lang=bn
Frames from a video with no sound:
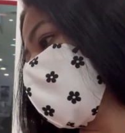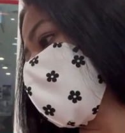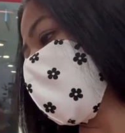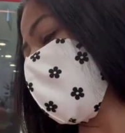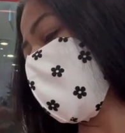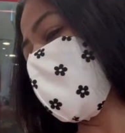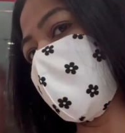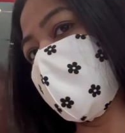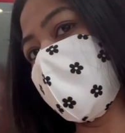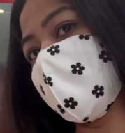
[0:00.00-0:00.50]

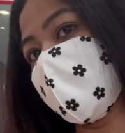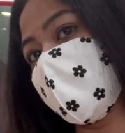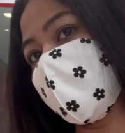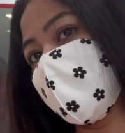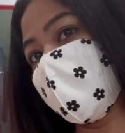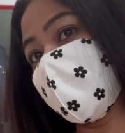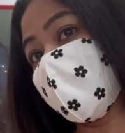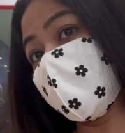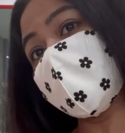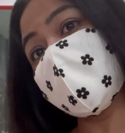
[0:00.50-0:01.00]
নাকি
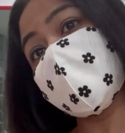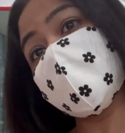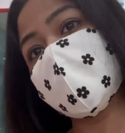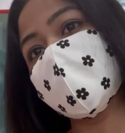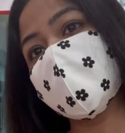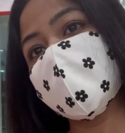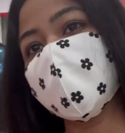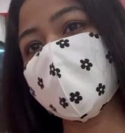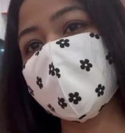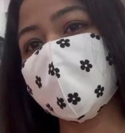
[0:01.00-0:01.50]

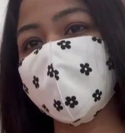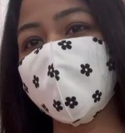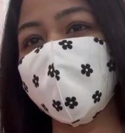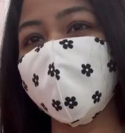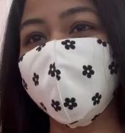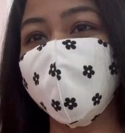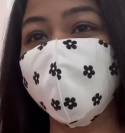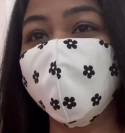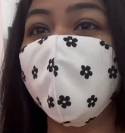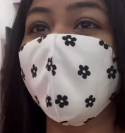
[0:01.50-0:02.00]
হুম
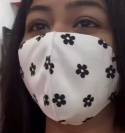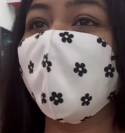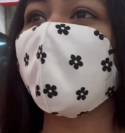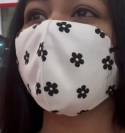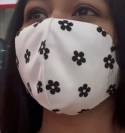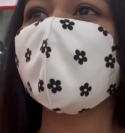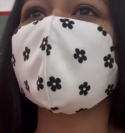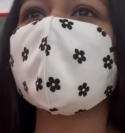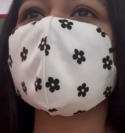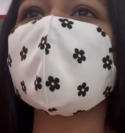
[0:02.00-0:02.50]

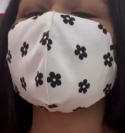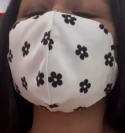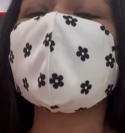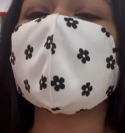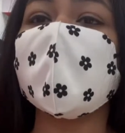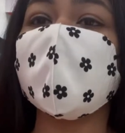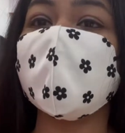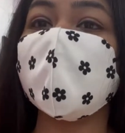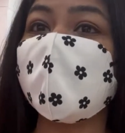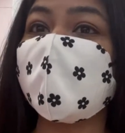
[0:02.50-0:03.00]
বাইরে এলে
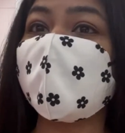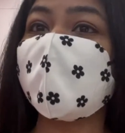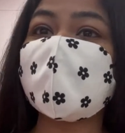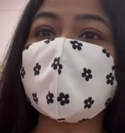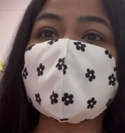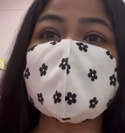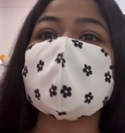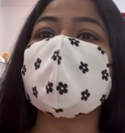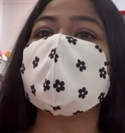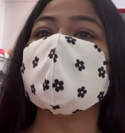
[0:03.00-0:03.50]
খাওয়াটা
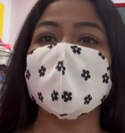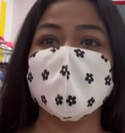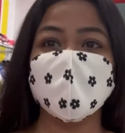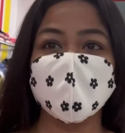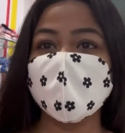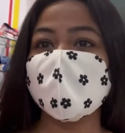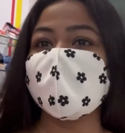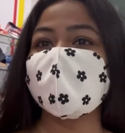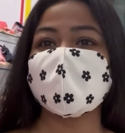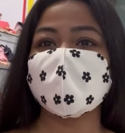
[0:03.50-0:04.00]
তো
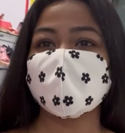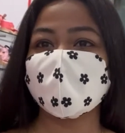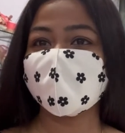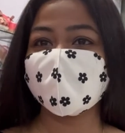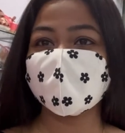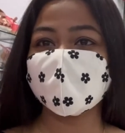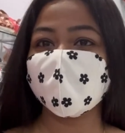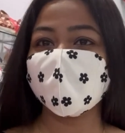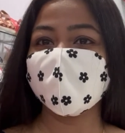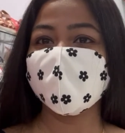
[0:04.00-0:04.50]
মাস্ট
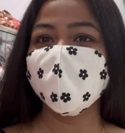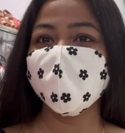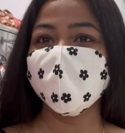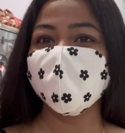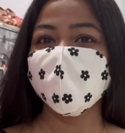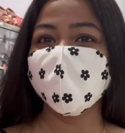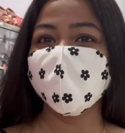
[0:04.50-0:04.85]
তাই না